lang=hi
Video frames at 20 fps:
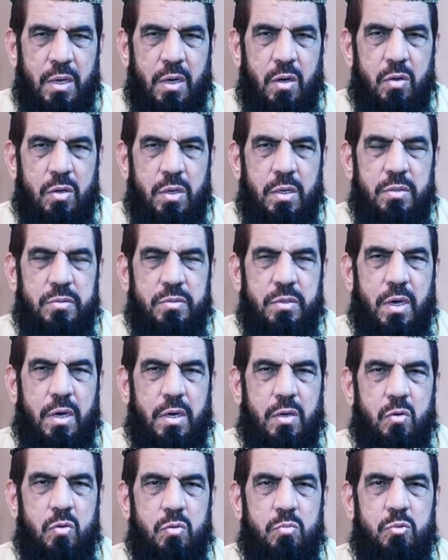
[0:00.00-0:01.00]
और
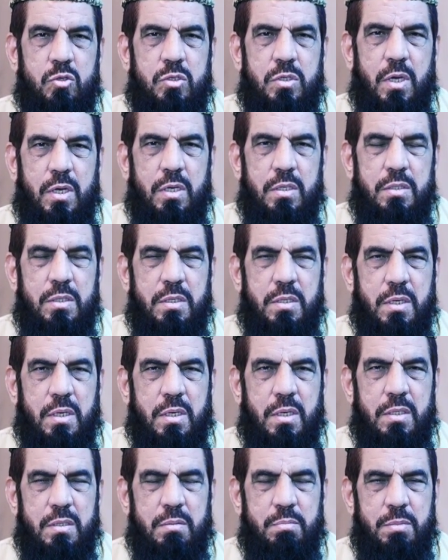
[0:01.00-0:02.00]
हज़ारों मुजाहिदीन
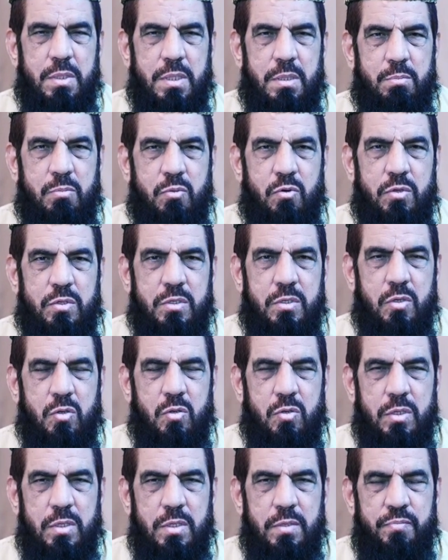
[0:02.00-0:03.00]
ख़त्म नबूत
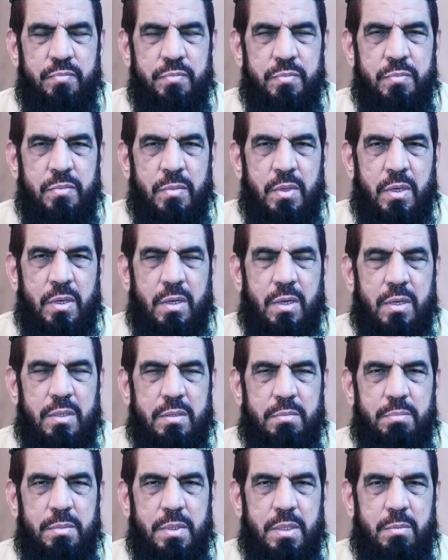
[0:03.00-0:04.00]
जिन्होंने
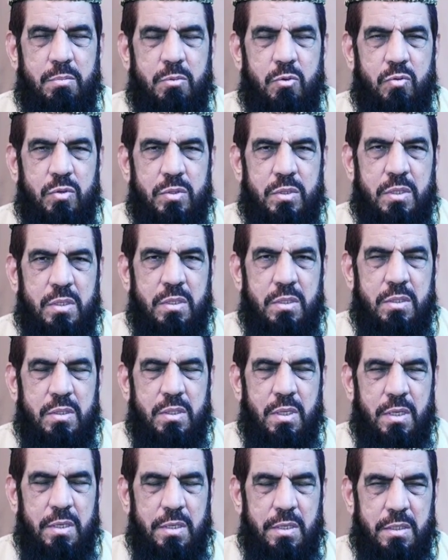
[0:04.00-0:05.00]
ख़त्म नबूत की
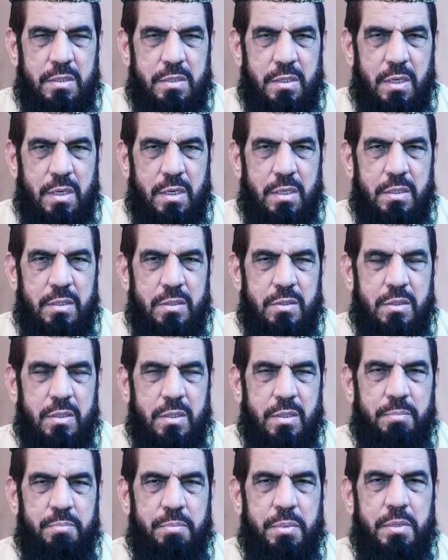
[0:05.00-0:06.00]
तहरीक चलाई
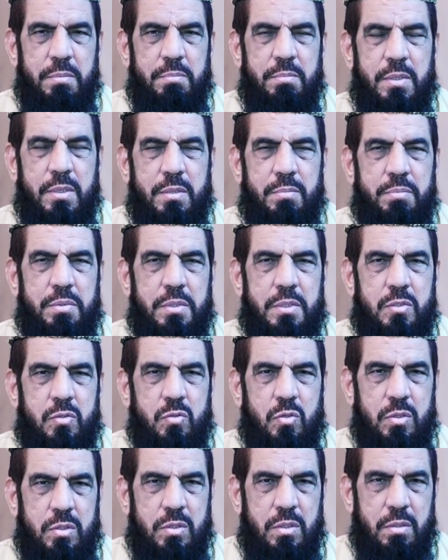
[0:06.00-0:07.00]
तिरपन में फिर
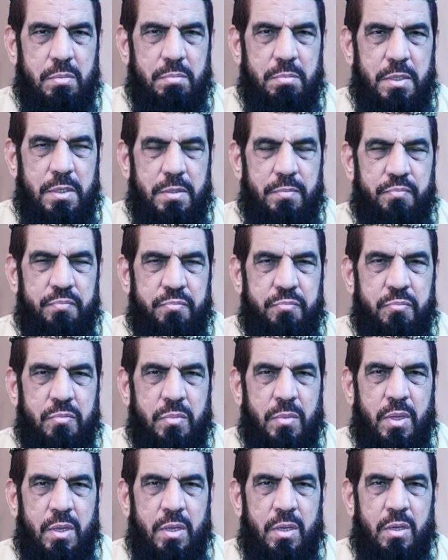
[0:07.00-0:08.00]
चौहत्तर में
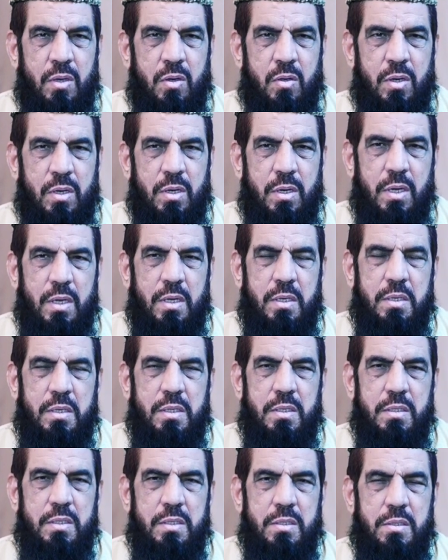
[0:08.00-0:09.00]
और अल्लाह
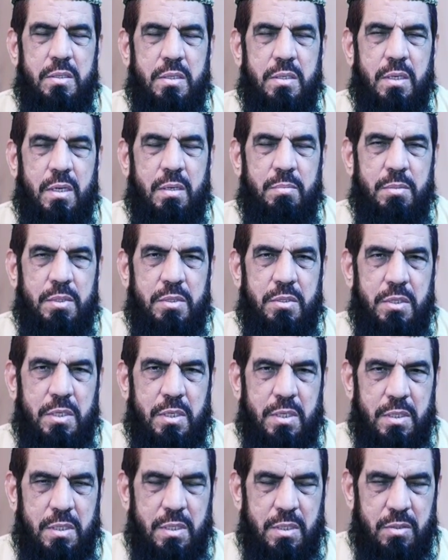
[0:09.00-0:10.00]
ने यह दिन हमें
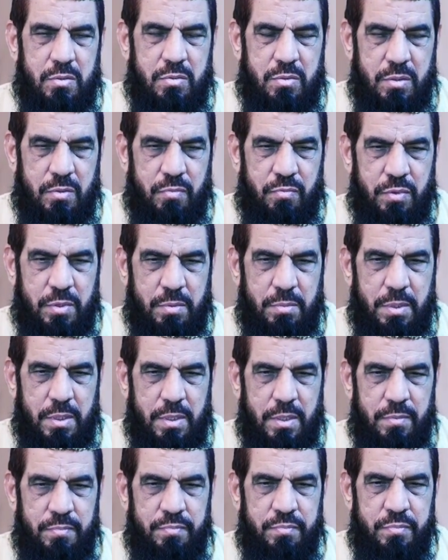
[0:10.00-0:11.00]
देखना नसीब फरमाया